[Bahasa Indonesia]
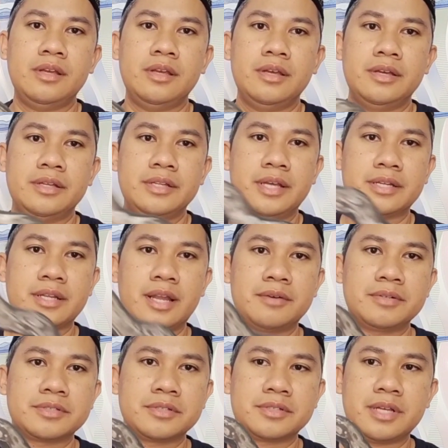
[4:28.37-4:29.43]
ini adalah
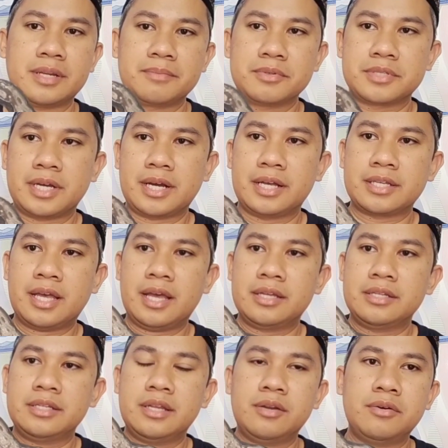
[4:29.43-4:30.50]
wujud dari pusakanya.
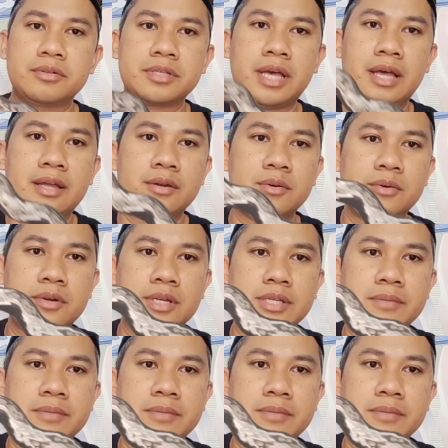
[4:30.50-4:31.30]
Ini looknya look 15.